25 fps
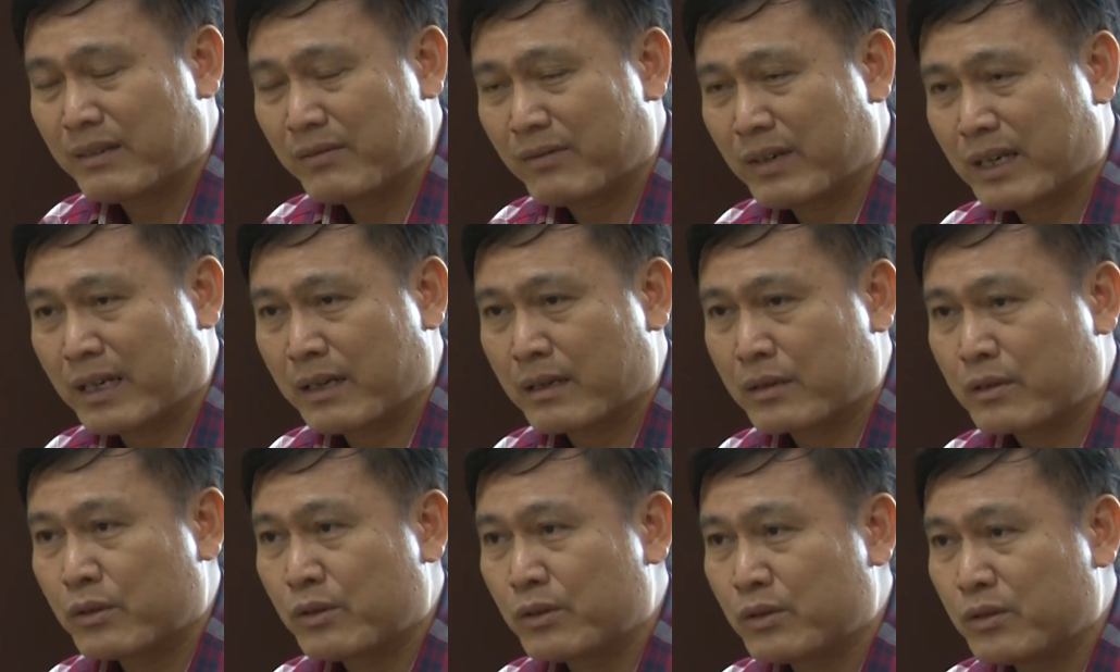
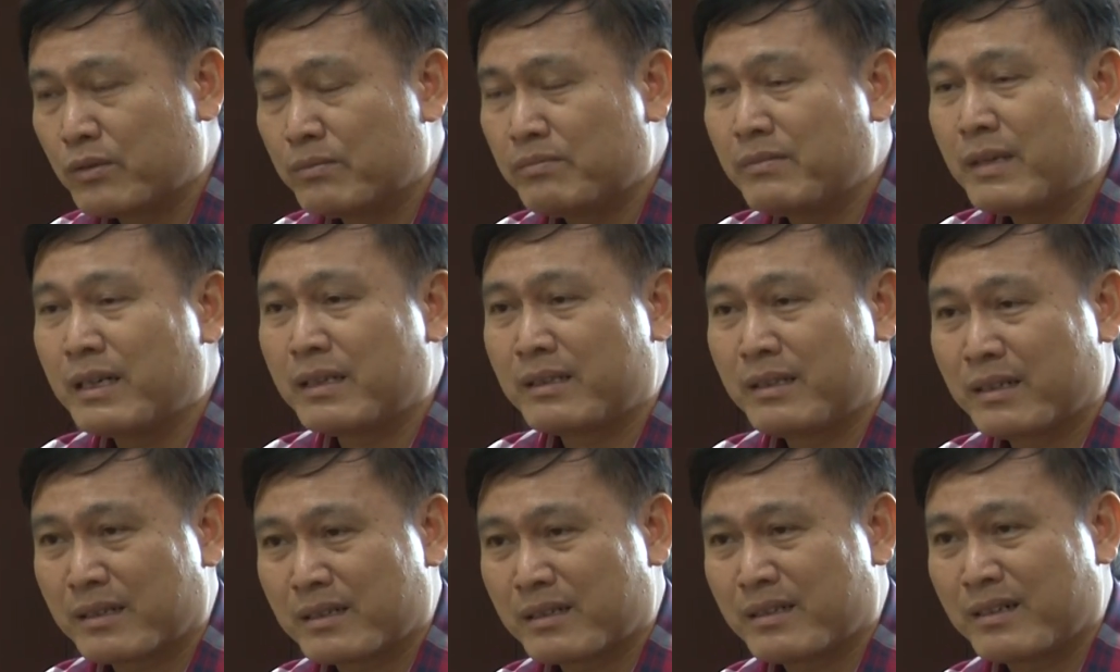và tôi cũng mời
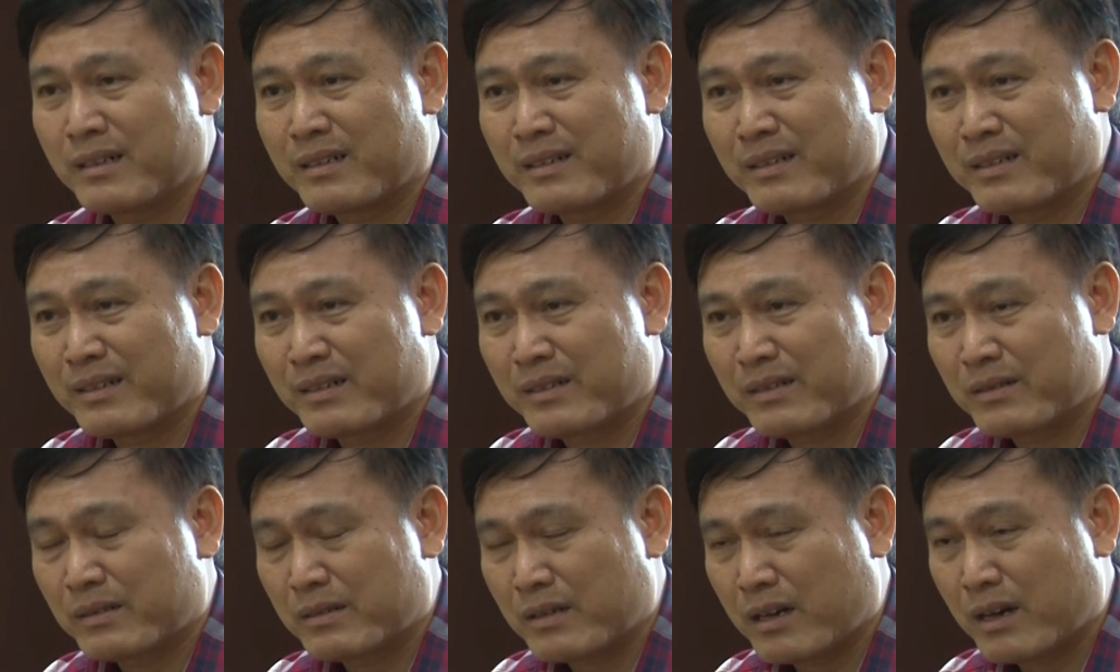được
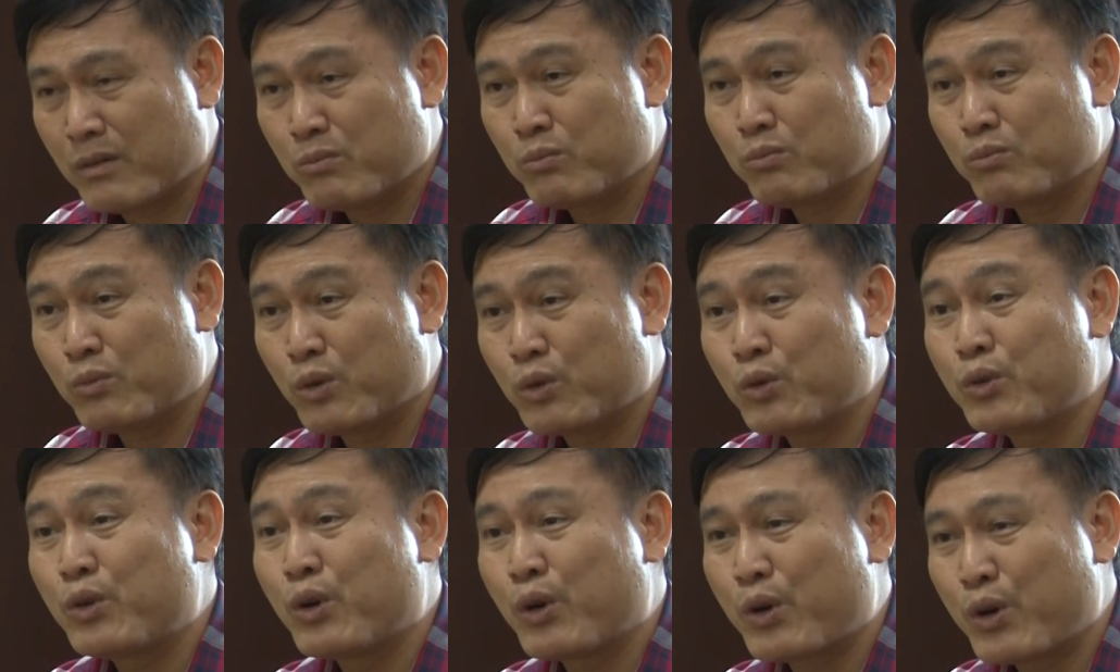uh, ông
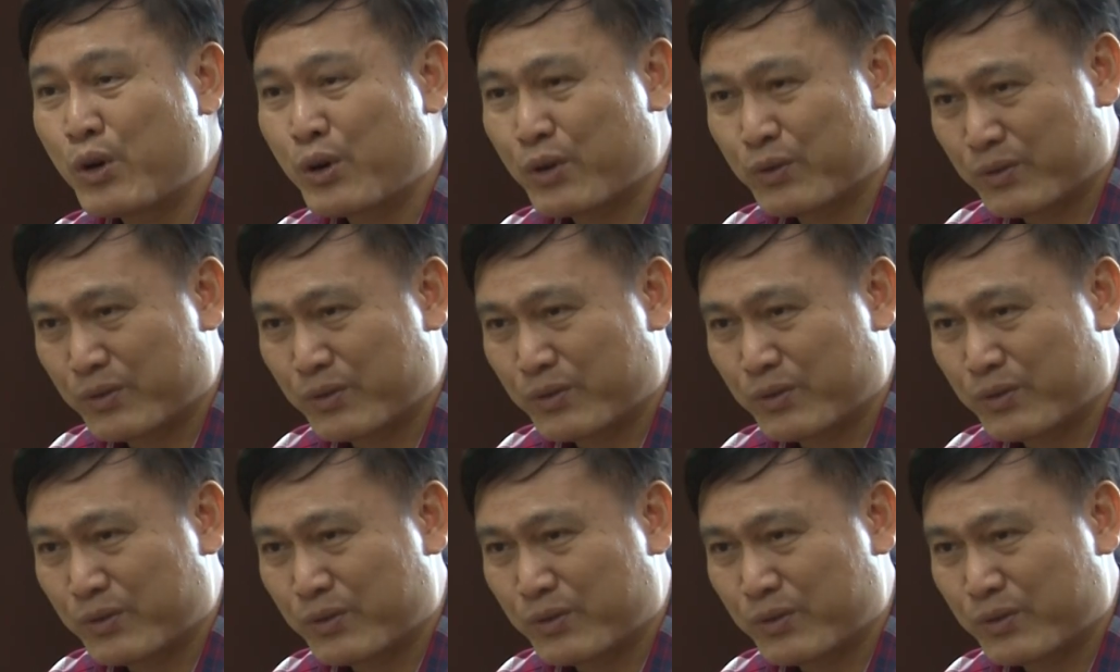Bruno